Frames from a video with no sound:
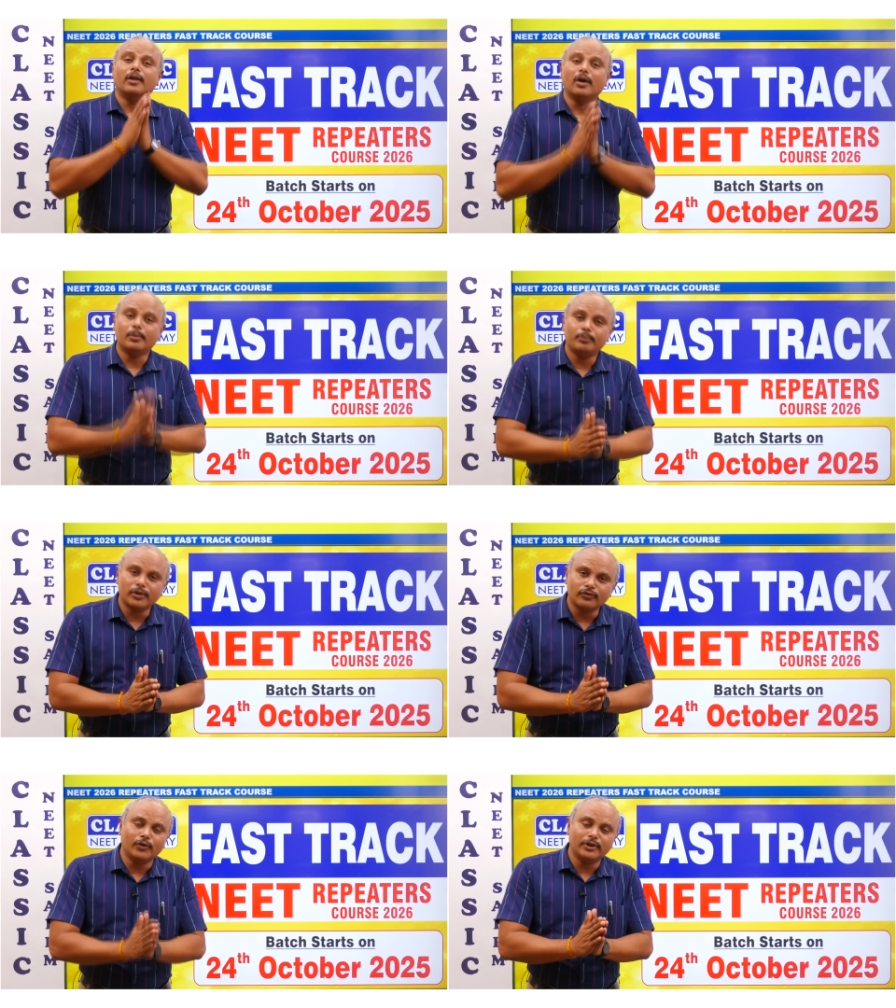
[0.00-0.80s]

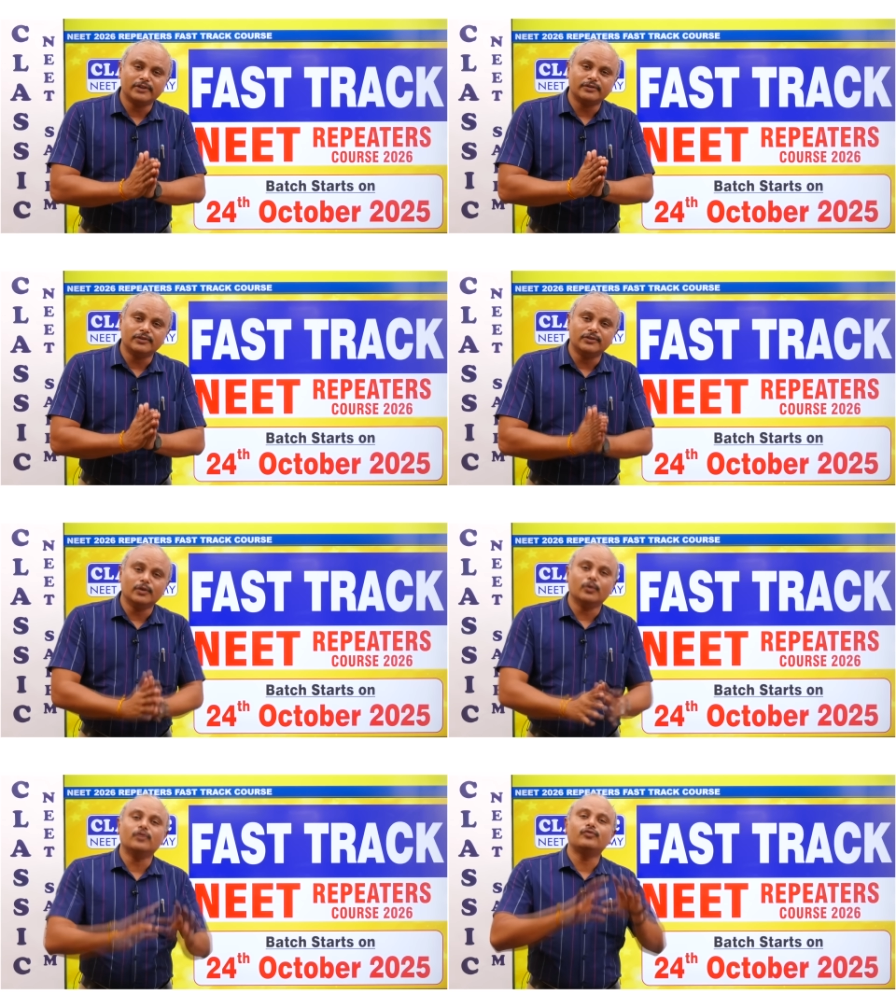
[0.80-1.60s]
நாற்பது ஃபுல் டெஸ்ட்
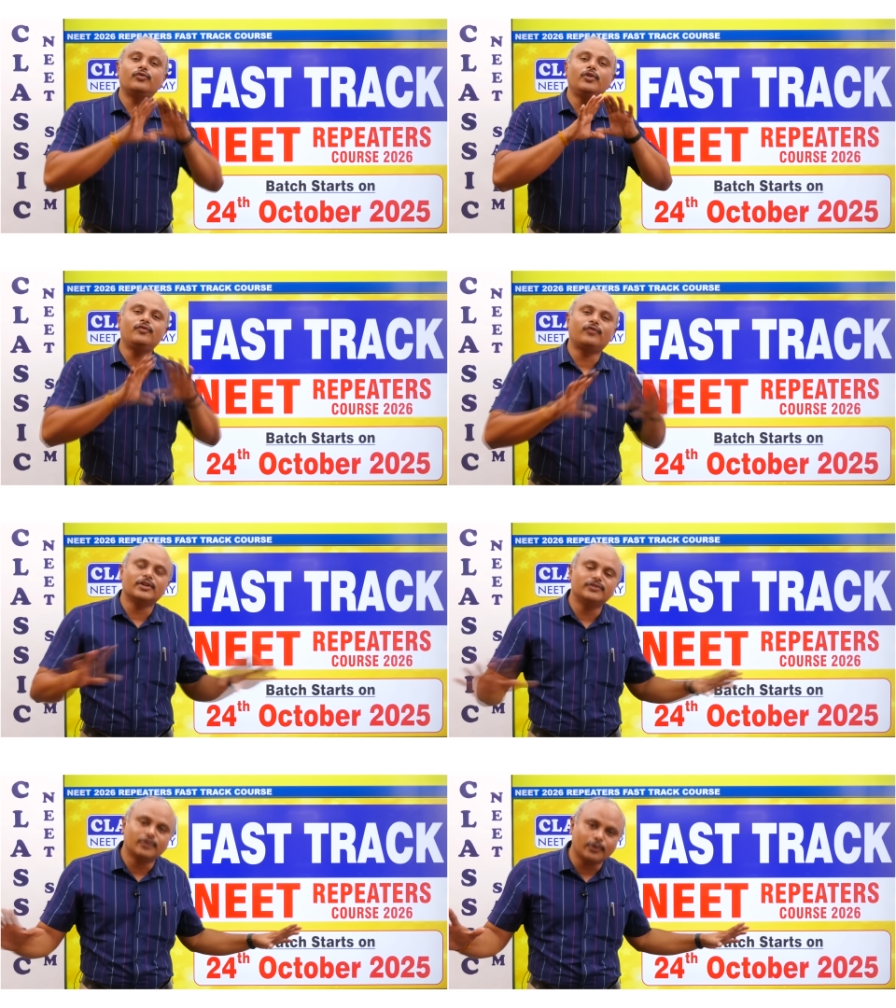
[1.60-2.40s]
வச்சு ஒரு ஃபுல்
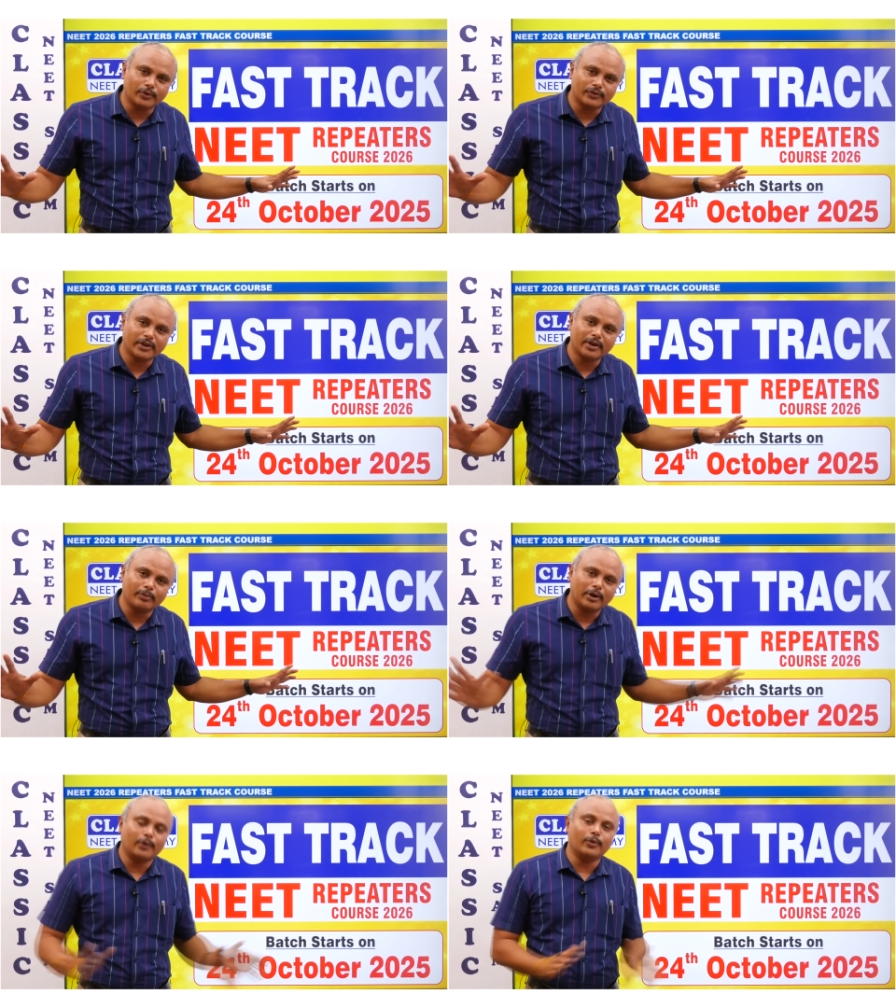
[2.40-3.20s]
ஃப்ளெஜ்ட் கோர்ஸே
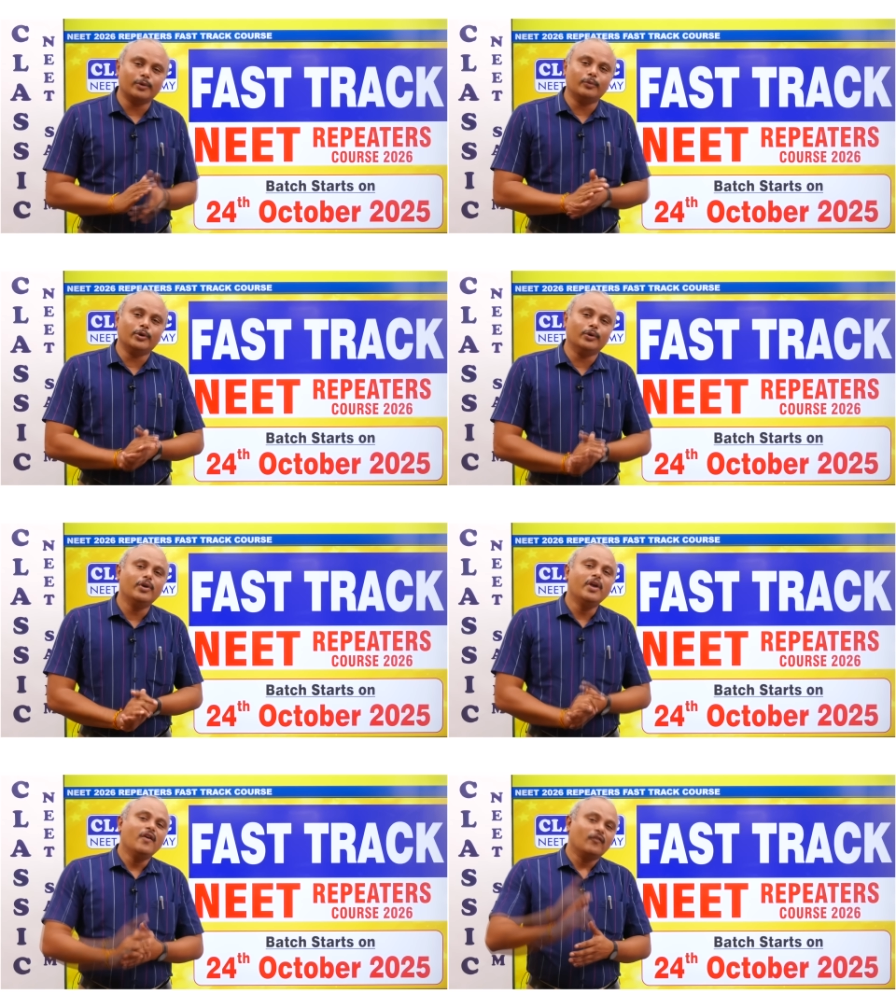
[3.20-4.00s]
நம்மளால் கொடுக்க
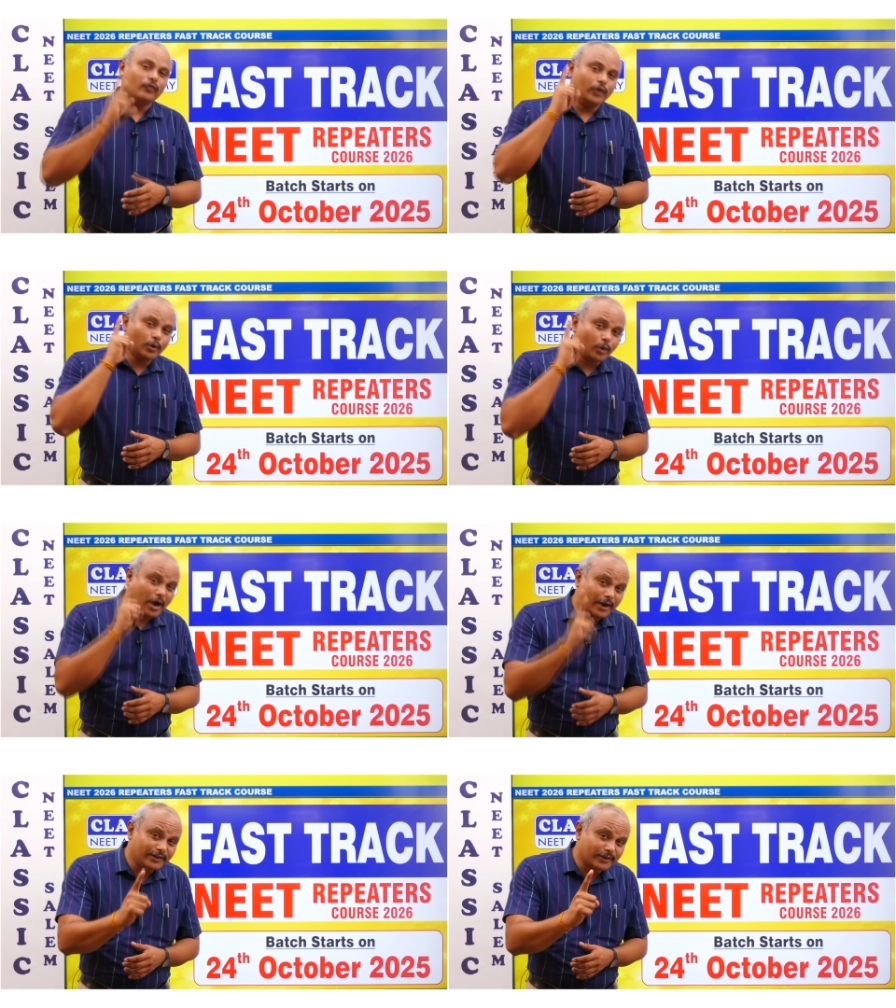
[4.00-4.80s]
முடியும் வெறும்
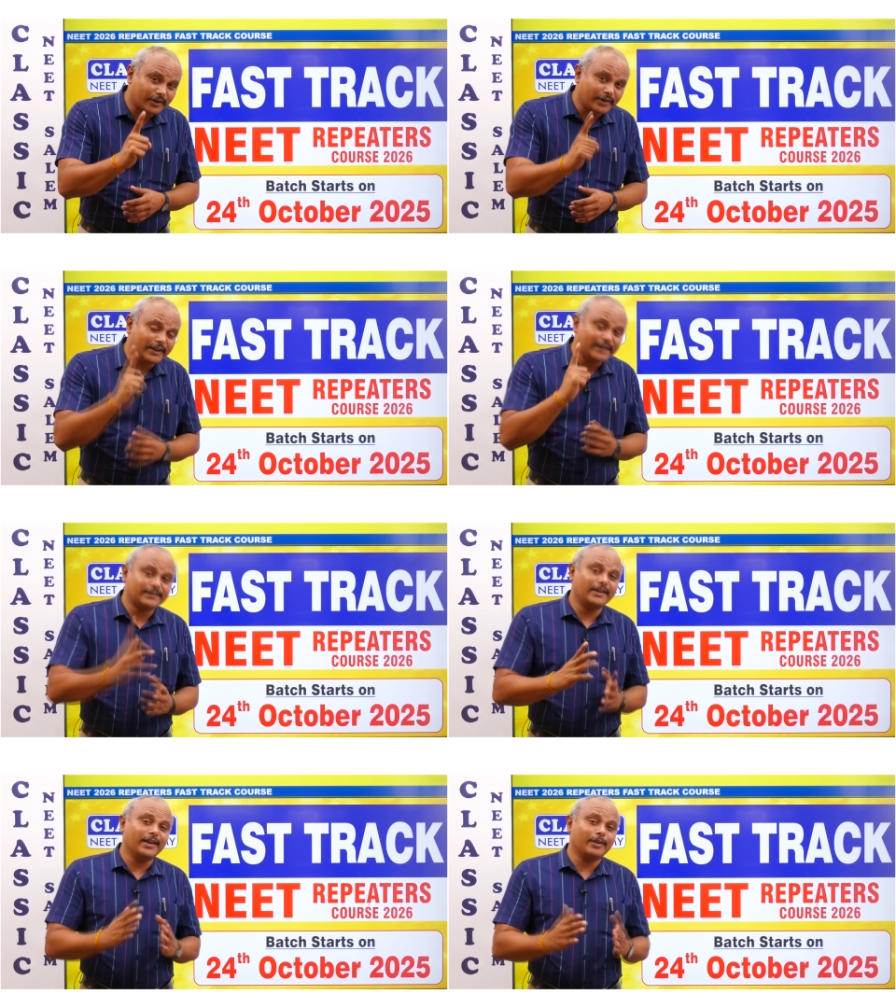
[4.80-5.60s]
ஹண்ட்ரட்
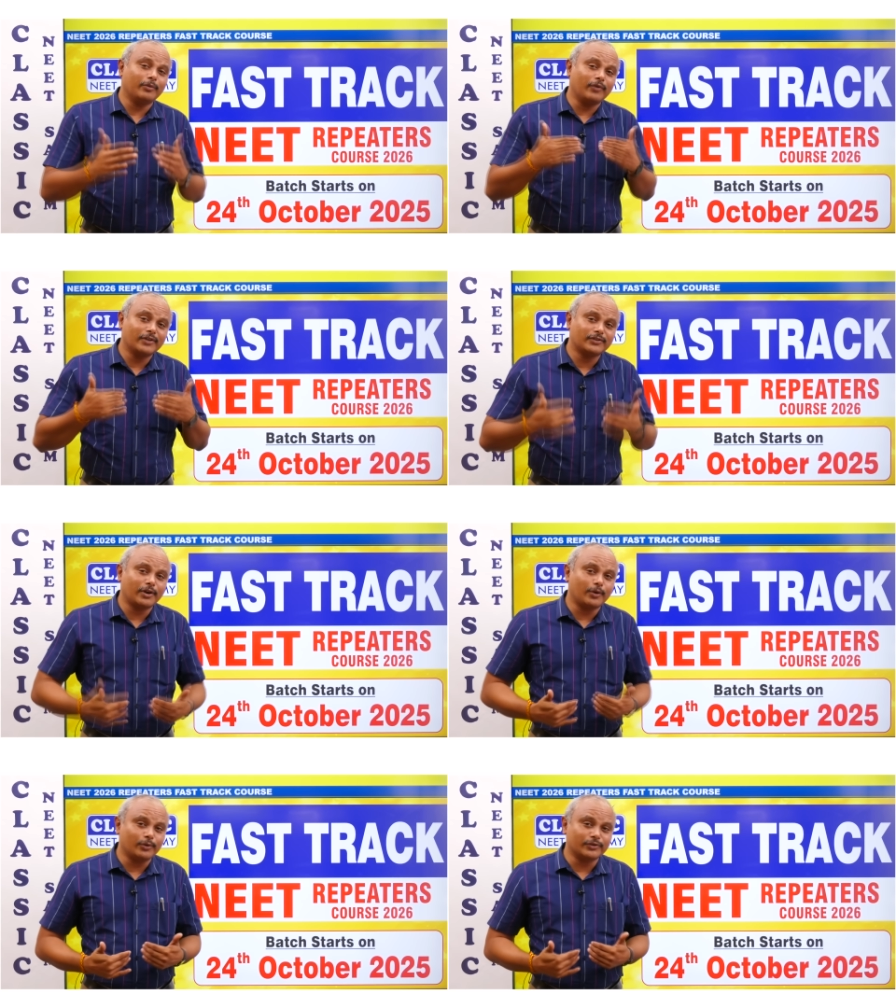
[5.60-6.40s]
டேஸ்லேயே நம்ம ஃபாஸ்ட்
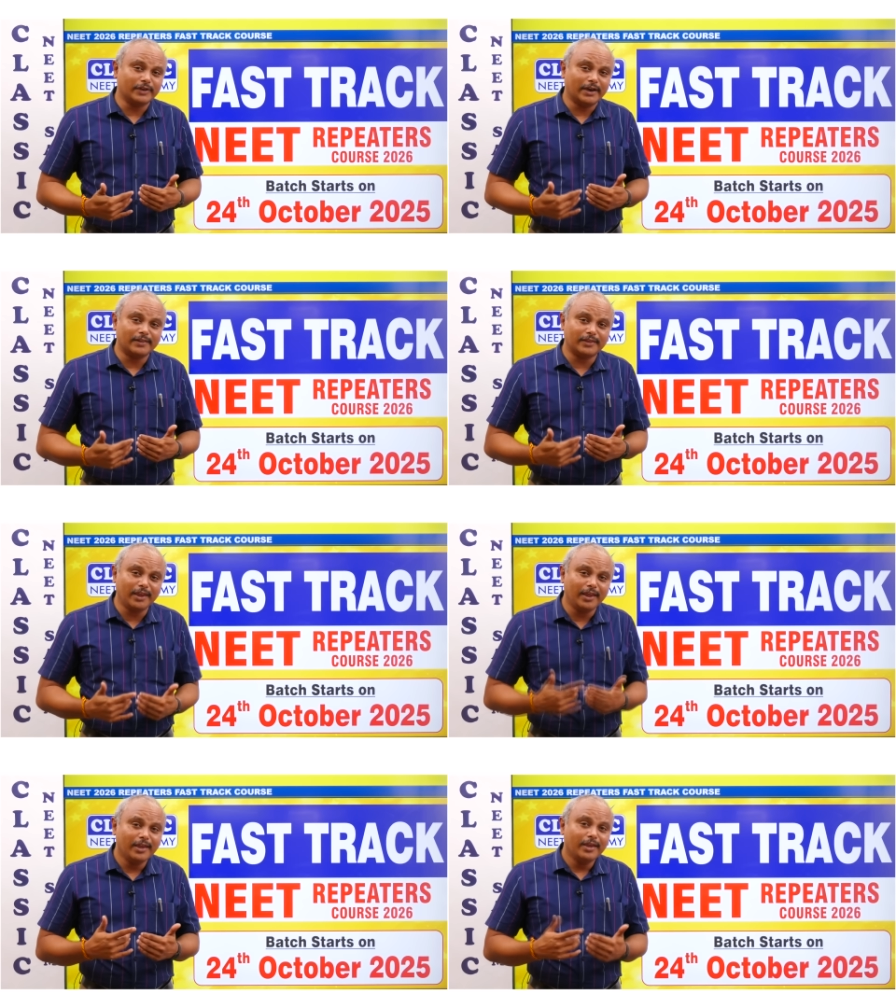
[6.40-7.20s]
ட்ராக் கோர்ஸ் நடத்தி